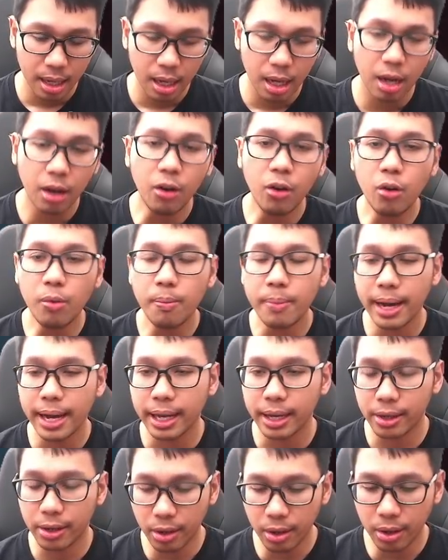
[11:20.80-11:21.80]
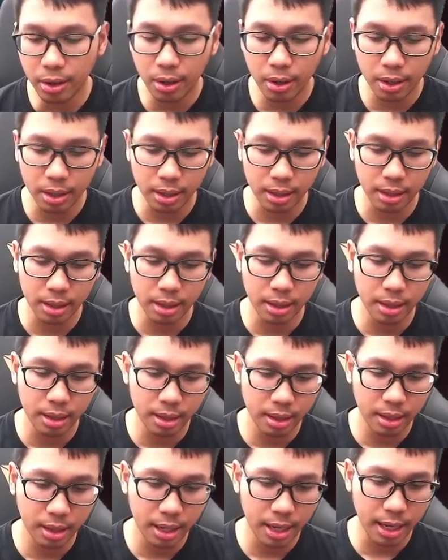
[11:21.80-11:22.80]
Oh my god
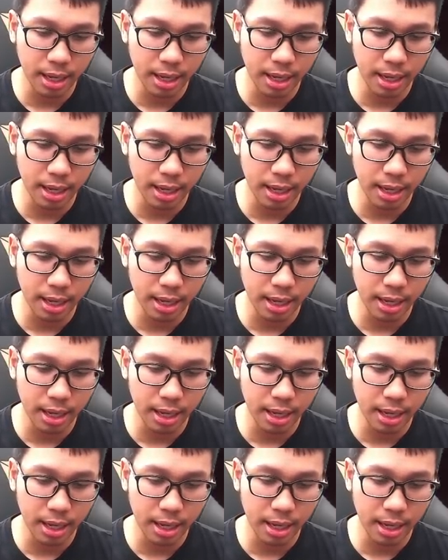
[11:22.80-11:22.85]
Ya